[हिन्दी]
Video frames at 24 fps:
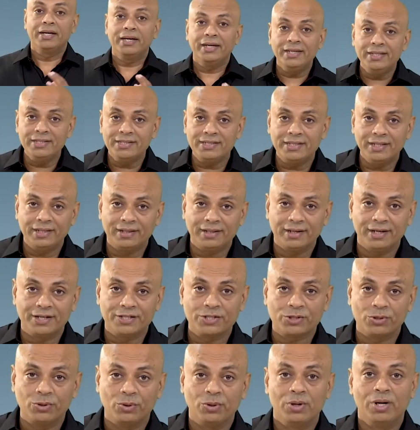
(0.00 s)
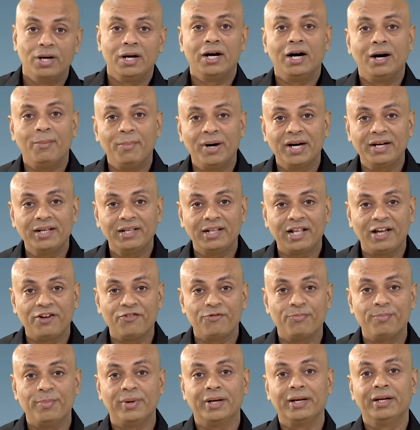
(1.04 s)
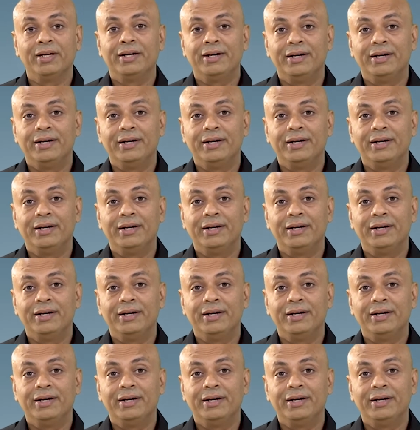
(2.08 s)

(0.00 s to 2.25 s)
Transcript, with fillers: इन सीक्रेट्स को हमारी लाइफ में